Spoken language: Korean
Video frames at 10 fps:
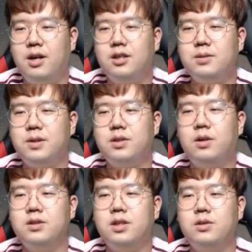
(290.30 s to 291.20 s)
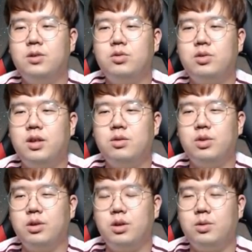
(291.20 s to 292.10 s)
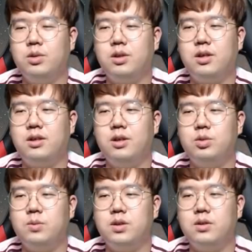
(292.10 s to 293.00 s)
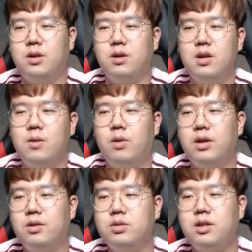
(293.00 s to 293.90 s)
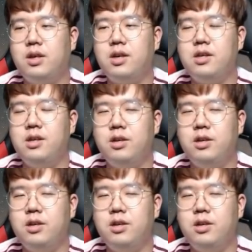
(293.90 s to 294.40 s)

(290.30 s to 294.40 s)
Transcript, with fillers: 하지만 서건창 선수가 또 연결고리 역할을 해주면서 원아웃의 1,